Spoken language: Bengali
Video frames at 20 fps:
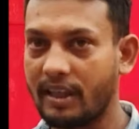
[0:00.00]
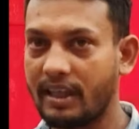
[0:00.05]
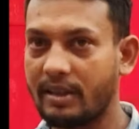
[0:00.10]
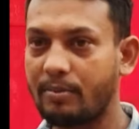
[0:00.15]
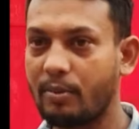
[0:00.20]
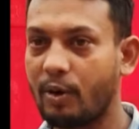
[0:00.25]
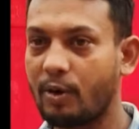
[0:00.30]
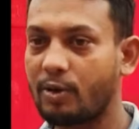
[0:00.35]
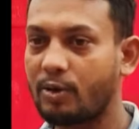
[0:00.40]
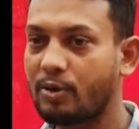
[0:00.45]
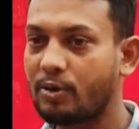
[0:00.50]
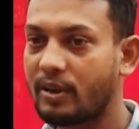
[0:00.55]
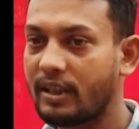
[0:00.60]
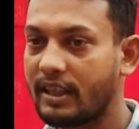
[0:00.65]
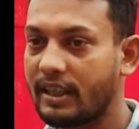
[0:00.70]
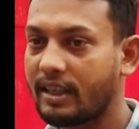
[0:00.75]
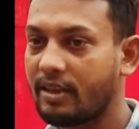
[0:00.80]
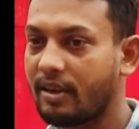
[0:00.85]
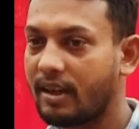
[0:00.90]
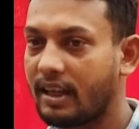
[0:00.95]
অনেক বড় করে
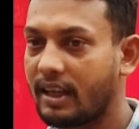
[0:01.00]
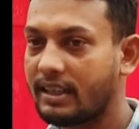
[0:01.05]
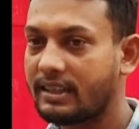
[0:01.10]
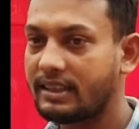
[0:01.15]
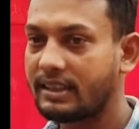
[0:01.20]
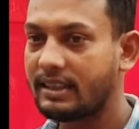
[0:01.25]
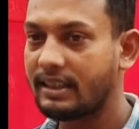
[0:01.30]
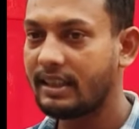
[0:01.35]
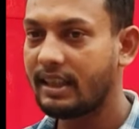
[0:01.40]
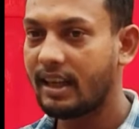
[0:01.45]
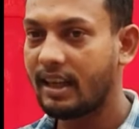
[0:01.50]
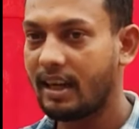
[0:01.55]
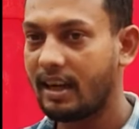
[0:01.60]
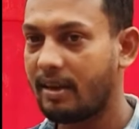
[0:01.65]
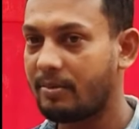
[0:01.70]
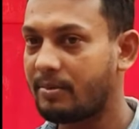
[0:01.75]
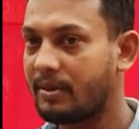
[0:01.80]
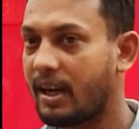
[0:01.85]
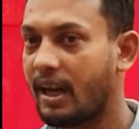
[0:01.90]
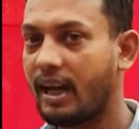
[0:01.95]
এ করা আছে
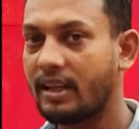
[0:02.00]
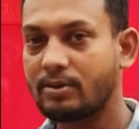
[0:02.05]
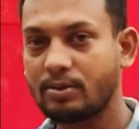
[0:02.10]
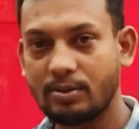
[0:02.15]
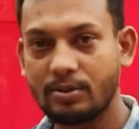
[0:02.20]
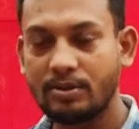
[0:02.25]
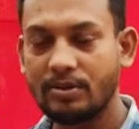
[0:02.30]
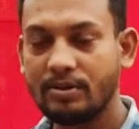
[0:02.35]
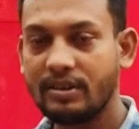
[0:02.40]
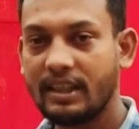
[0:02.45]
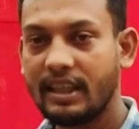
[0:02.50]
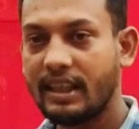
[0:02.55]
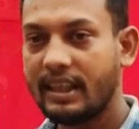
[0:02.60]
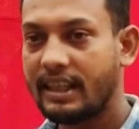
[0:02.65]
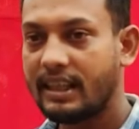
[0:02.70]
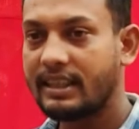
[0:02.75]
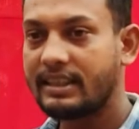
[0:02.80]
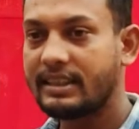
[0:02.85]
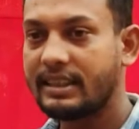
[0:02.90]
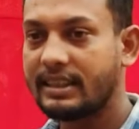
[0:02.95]
আপনারা আসুন
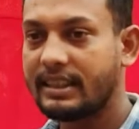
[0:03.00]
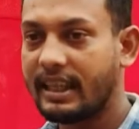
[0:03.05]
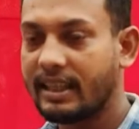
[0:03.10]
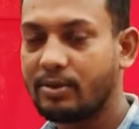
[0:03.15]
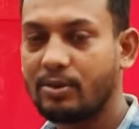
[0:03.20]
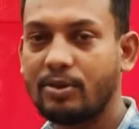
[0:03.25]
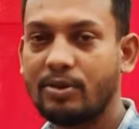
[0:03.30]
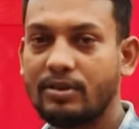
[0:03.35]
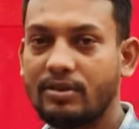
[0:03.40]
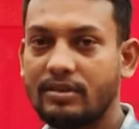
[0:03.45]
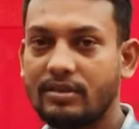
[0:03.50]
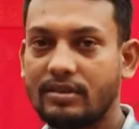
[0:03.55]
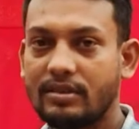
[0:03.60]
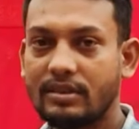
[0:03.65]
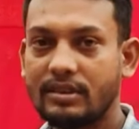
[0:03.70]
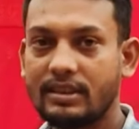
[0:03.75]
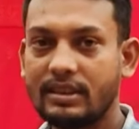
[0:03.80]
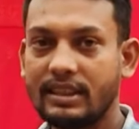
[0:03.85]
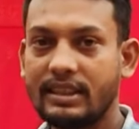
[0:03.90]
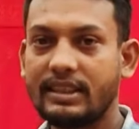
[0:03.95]
এসে দেখুন
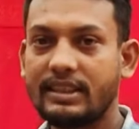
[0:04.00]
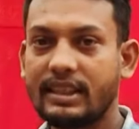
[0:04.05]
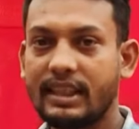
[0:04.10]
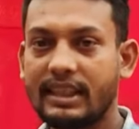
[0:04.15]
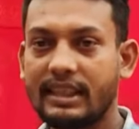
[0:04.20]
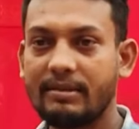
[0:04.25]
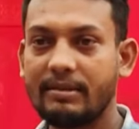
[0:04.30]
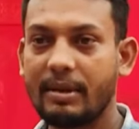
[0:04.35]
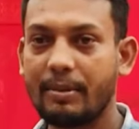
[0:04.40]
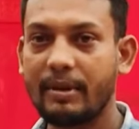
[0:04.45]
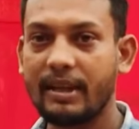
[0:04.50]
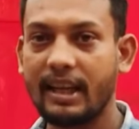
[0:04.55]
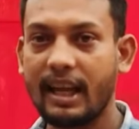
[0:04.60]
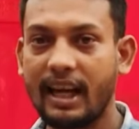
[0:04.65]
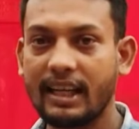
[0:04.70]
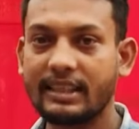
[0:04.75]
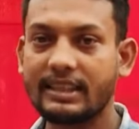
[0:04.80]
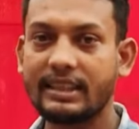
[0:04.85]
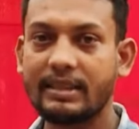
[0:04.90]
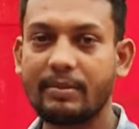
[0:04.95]
জিনিসটা কিভাবে
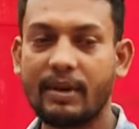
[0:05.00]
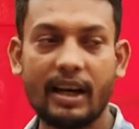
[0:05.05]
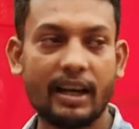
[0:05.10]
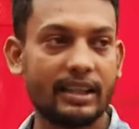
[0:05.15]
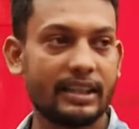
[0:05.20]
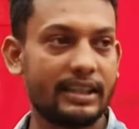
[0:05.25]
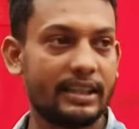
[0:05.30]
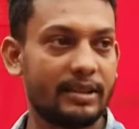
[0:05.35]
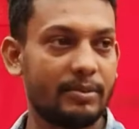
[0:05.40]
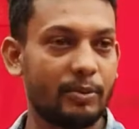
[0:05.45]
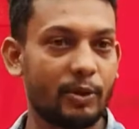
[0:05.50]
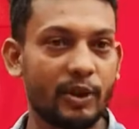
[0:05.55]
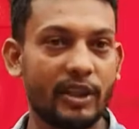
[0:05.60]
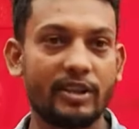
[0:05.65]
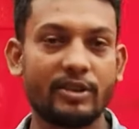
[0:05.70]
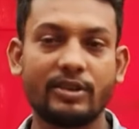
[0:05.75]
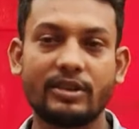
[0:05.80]
লাগছে বা কি মনে